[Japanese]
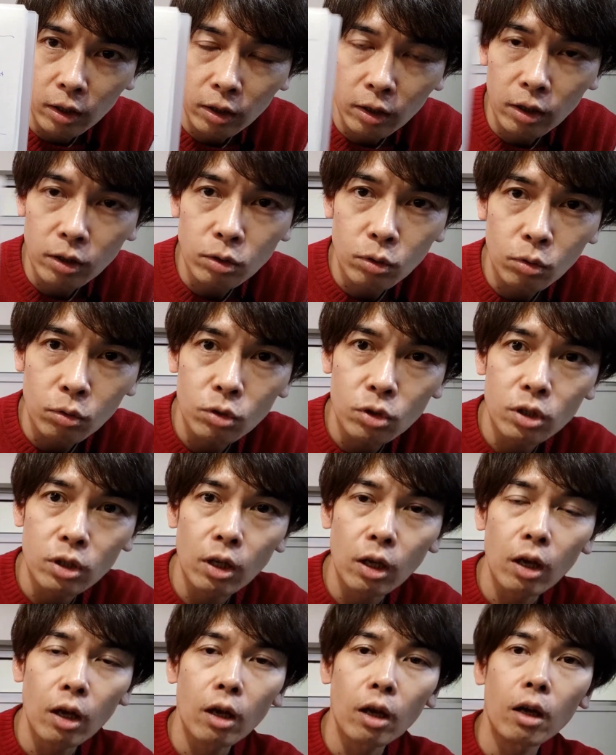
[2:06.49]
計測し
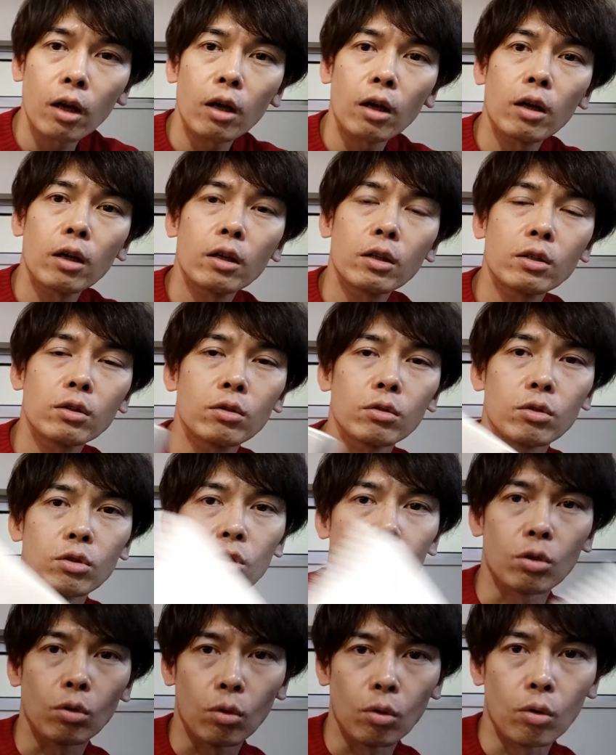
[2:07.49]
た数
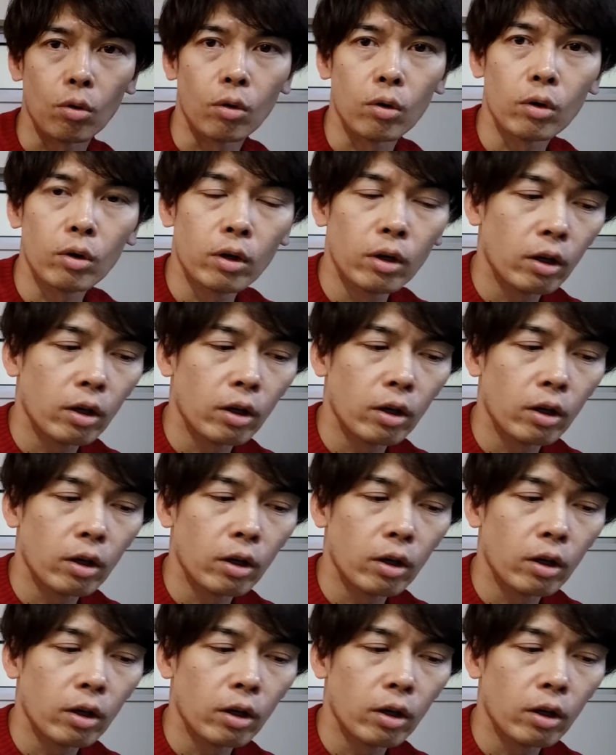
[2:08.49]
値を